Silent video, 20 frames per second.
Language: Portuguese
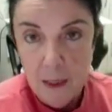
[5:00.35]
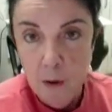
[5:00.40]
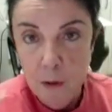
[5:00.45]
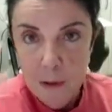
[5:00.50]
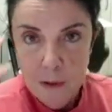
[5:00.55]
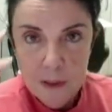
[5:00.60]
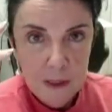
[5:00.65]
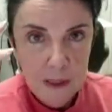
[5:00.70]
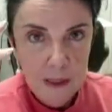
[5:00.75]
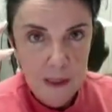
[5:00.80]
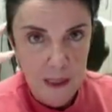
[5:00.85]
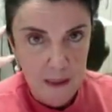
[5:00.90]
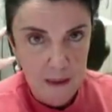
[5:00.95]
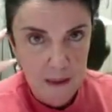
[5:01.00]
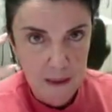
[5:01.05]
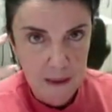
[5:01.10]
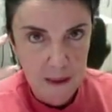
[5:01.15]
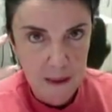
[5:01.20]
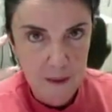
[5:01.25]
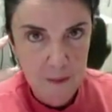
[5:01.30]

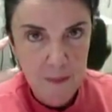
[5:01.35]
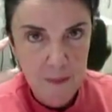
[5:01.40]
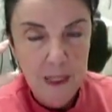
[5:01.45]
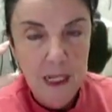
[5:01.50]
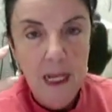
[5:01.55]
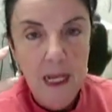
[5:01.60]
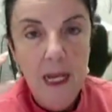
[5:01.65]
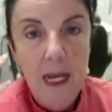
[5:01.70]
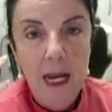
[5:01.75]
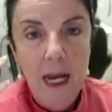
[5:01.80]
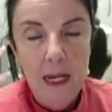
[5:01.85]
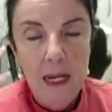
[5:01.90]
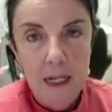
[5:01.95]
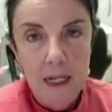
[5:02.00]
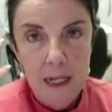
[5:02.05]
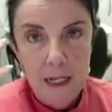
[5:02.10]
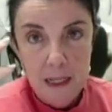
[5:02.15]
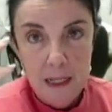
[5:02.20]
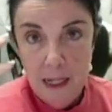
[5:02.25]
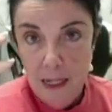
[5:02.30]
consciência,
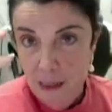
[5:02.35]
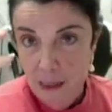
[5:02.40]
é,